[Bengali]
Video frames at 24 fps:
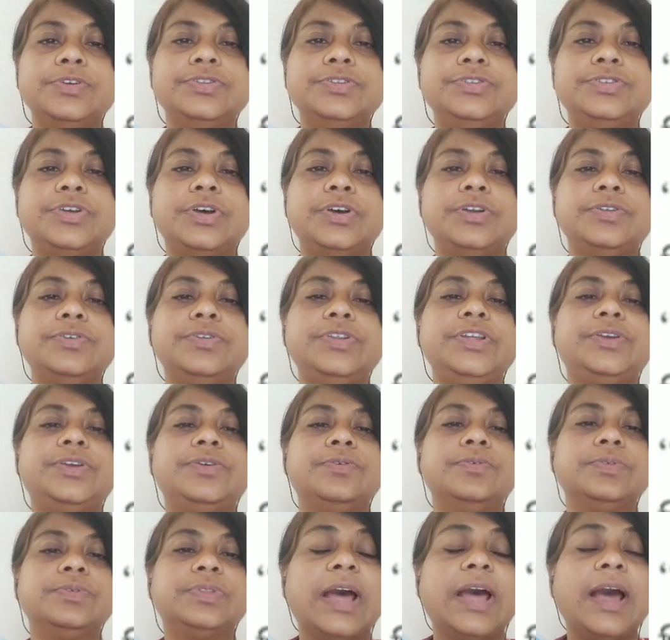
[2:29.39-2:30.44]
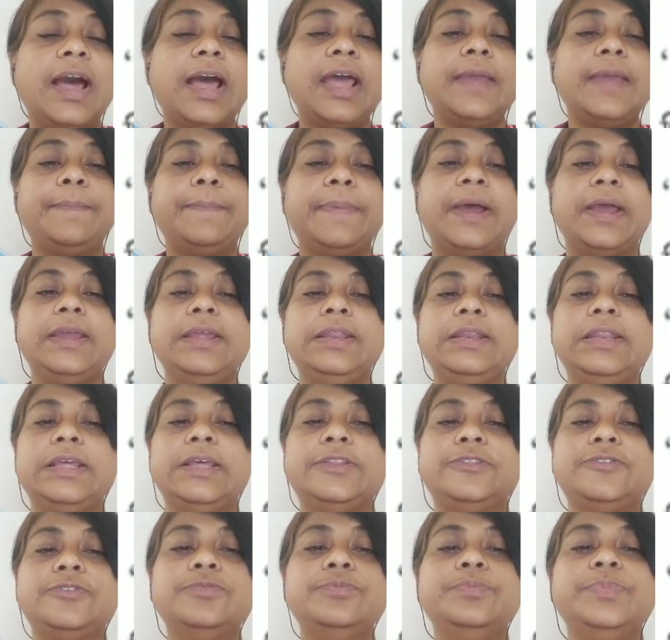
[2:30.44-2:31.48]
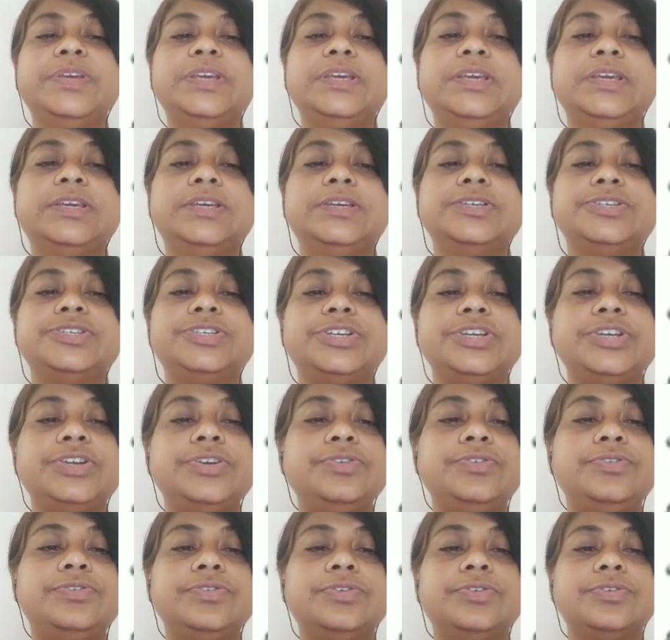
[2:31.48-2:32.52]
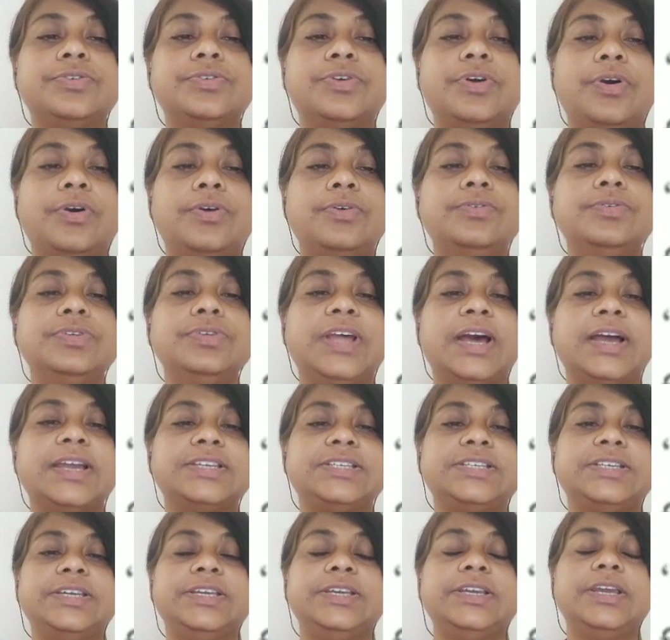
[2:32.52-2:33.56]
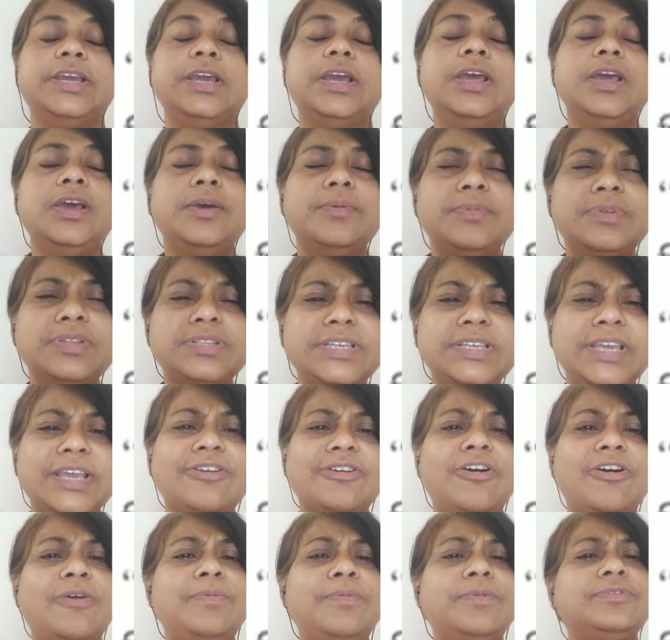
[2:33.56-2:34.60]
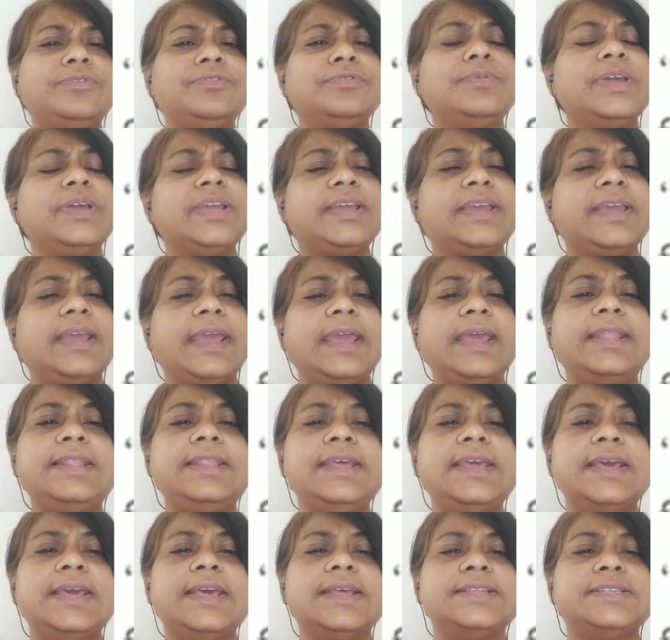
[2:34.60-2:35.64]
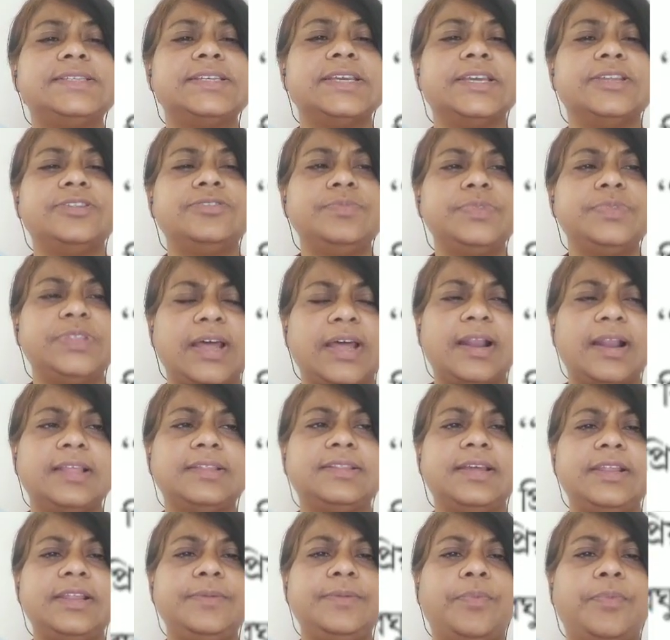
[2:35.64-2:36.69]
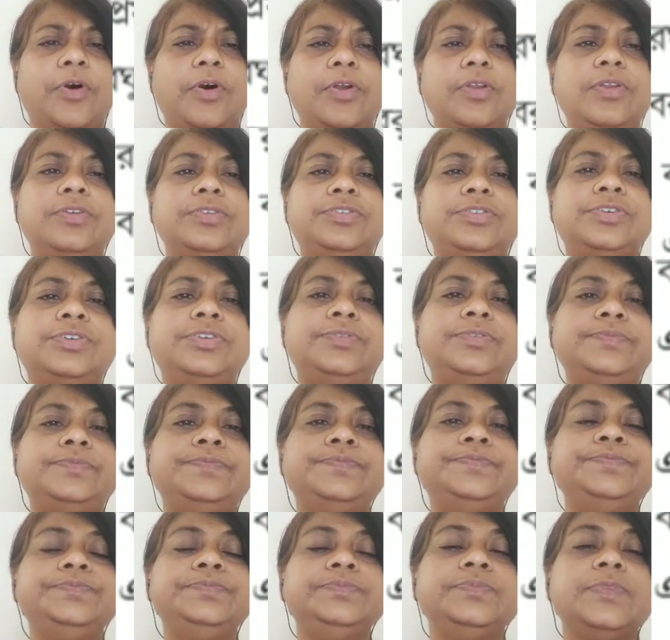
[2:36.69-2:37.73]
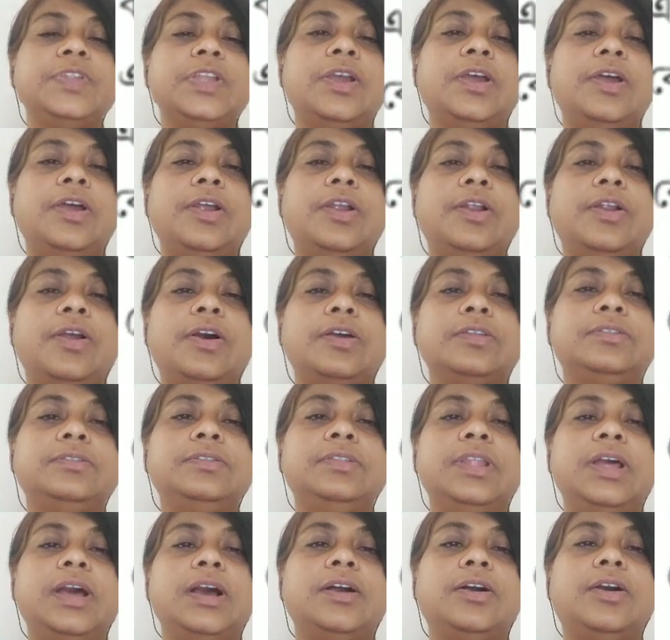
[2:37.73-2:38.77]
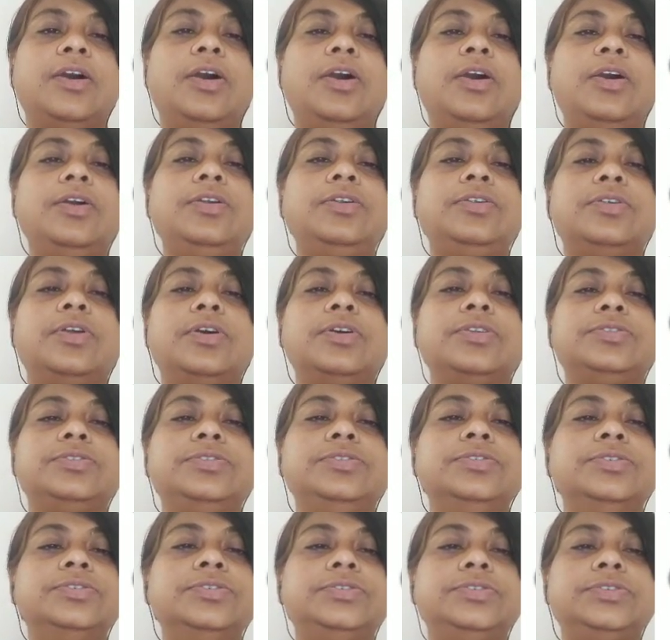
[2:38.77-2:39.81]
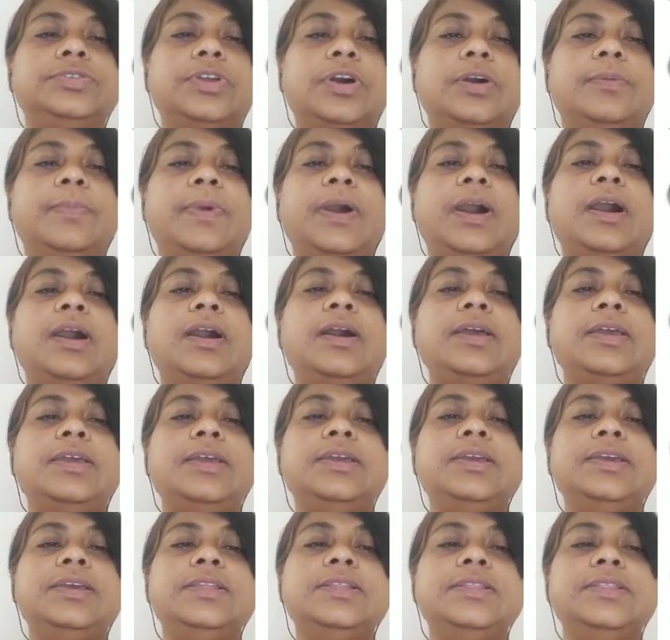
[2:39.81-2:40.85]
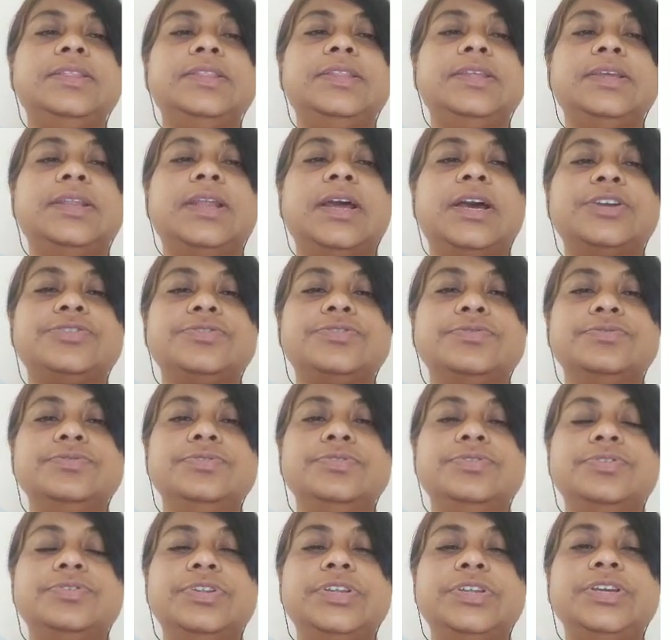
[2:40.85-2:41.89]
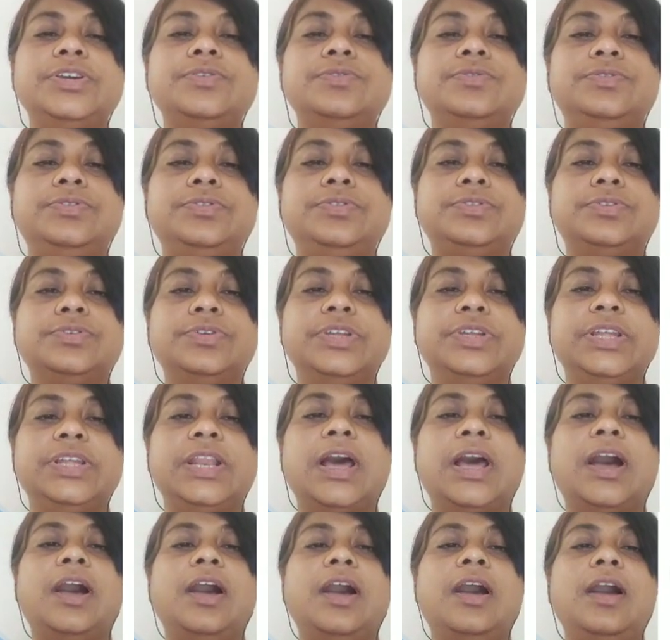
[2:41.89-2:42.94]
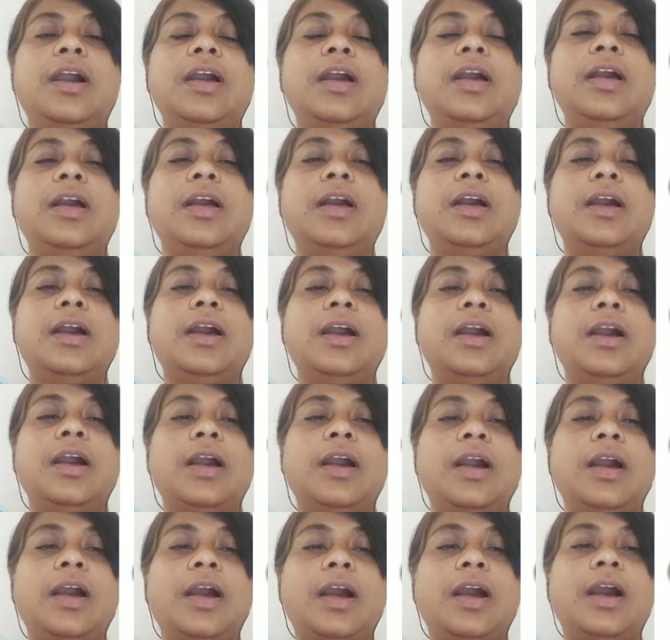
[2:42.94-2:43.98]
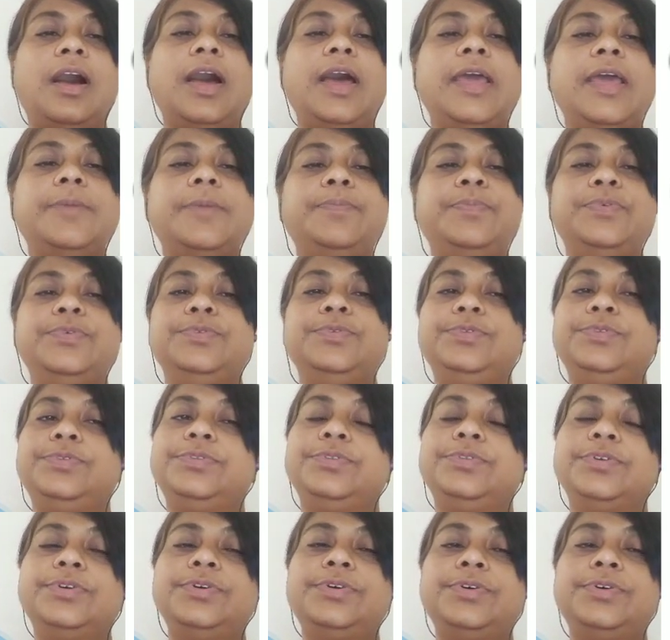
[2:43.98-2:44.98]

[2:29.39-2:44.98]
জননী কোথায় পাইলে তুমি শীঘ্র কহ দাসে বলছি এই খবর তোমায় কে দিয়েছে তুমি তাড়াতাড়ি বলো তো রত্নাকর রত্নোত্তমা ইন্দিরা সুন্দরী উত্তরীলা হায় পুত্র